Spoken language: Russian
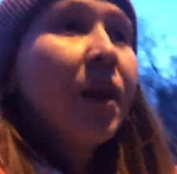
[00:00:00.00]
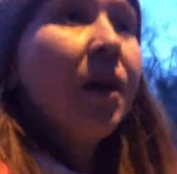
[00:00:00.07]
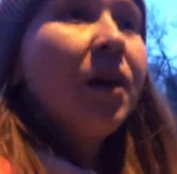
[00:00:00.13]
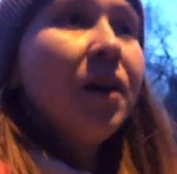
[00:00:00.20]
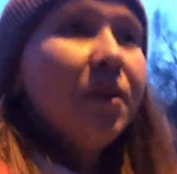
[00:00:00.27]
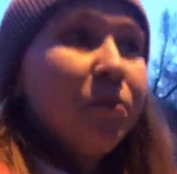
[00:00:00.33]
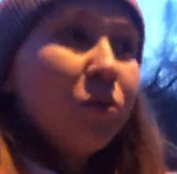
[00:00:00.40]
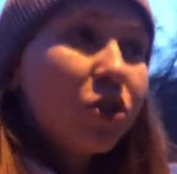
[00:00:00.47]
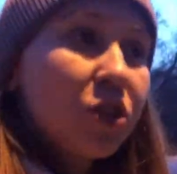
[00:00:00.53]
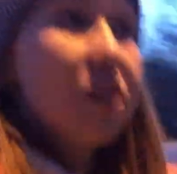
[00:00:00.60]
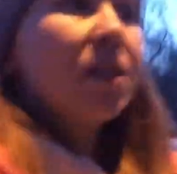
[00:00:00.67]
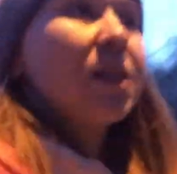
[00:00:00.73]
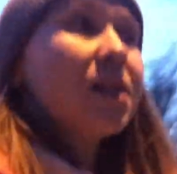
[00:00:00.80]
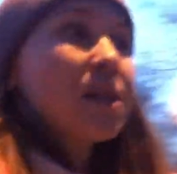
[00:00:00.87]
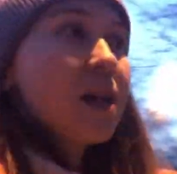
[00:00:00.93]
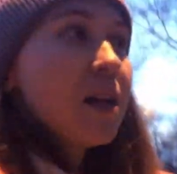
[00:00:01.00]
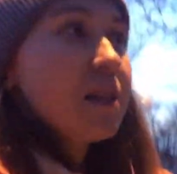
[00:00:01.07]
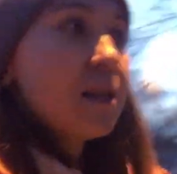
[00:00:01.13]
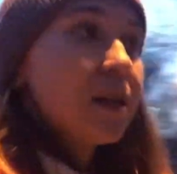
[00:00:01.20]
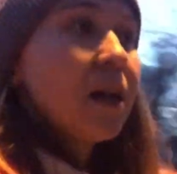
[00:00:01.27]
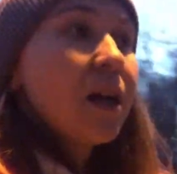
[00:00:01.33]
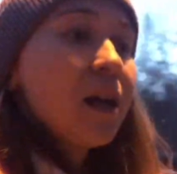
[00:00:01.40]
можно сказать.
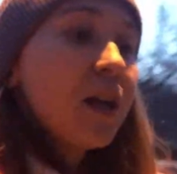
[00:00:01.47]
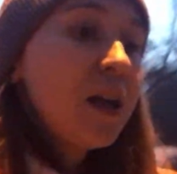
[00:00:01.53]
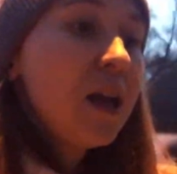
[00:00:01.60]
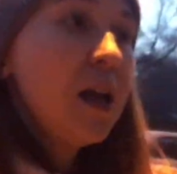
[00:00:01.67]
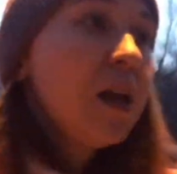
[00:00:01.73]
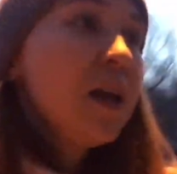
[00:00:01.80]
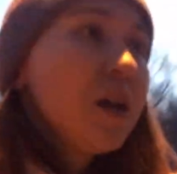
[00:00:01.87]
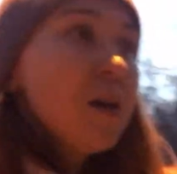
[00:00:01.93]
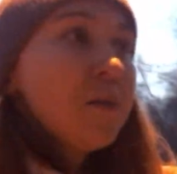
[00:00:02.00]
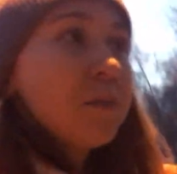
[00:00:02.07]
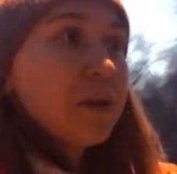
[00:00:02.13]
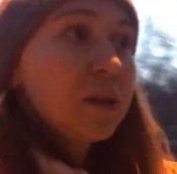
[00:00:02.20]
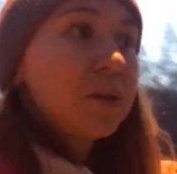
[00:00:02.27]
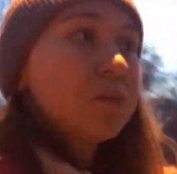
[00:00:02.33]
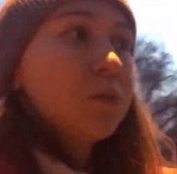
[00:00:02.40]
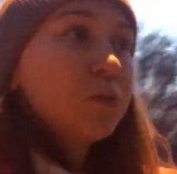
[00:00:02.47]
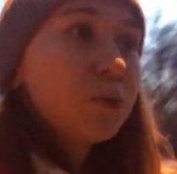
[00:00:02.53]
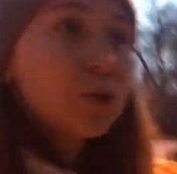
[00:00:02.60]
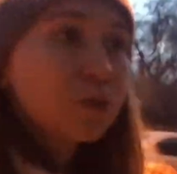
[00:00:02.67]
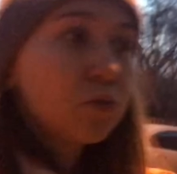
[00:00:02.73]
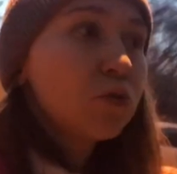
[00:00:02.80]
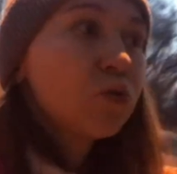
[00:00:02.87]
Поэтому будем
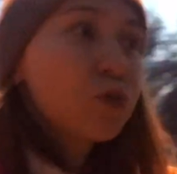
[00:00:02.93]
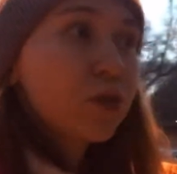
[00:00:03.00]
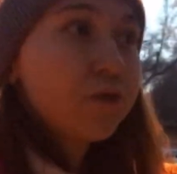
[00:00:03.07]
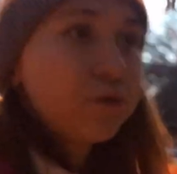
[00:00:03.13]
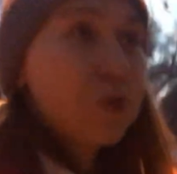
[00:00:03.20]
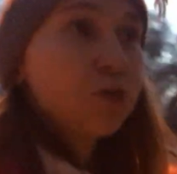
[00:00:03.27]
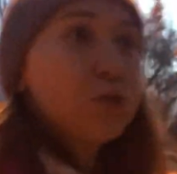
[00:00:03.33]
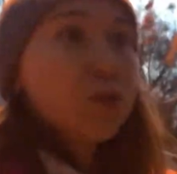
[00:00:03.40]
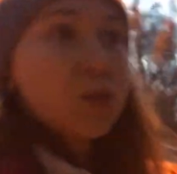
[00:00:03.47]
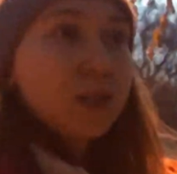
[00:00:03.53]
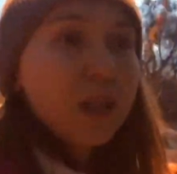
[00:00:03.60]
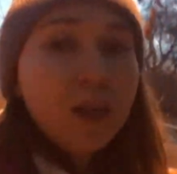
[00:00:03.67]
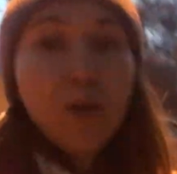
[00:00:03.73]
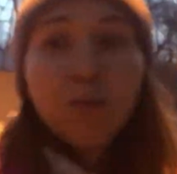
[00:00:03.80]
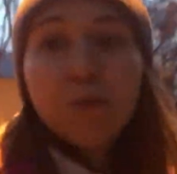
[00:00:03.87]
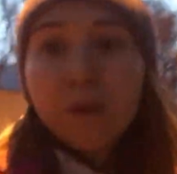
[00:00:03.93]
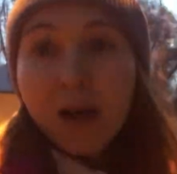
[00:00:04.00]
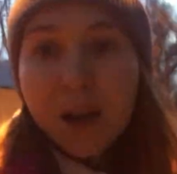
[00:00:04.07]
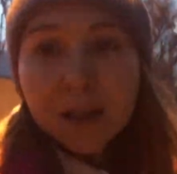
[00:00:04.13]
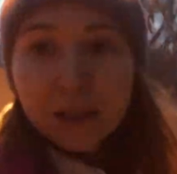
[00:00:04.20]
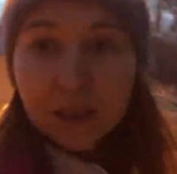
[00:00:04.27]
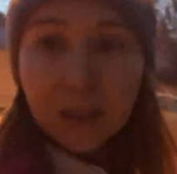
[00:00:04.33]
кушать всю неделю мясо,